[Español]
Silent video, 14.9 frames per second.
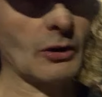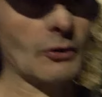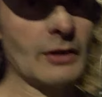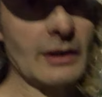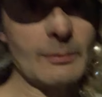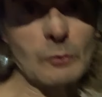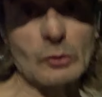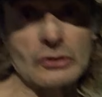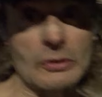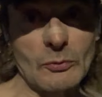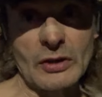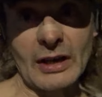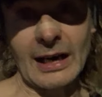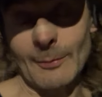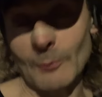lo del pulso
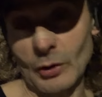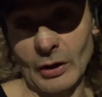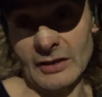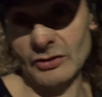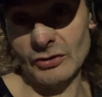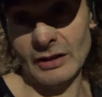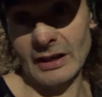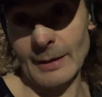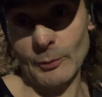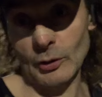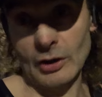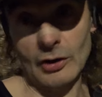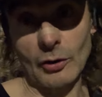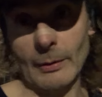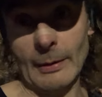muñeca, porque es tontería,
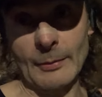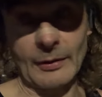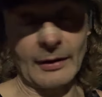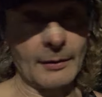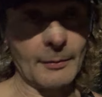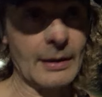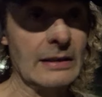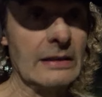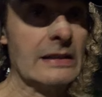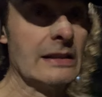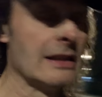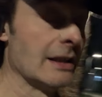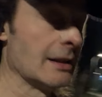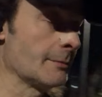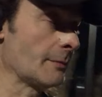porque no lo va a medir bien.
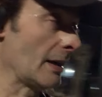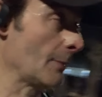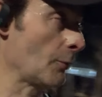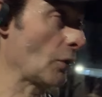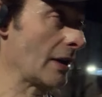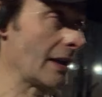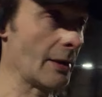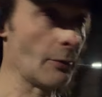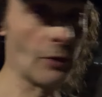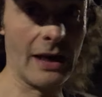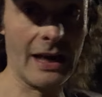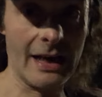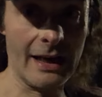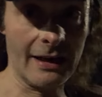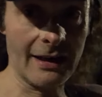¿Vale? Porque llevo
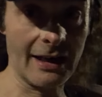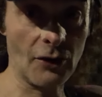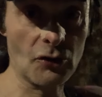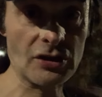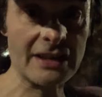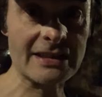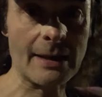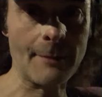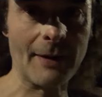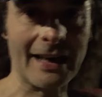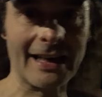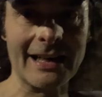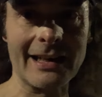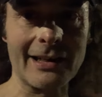la, cosa esta para que el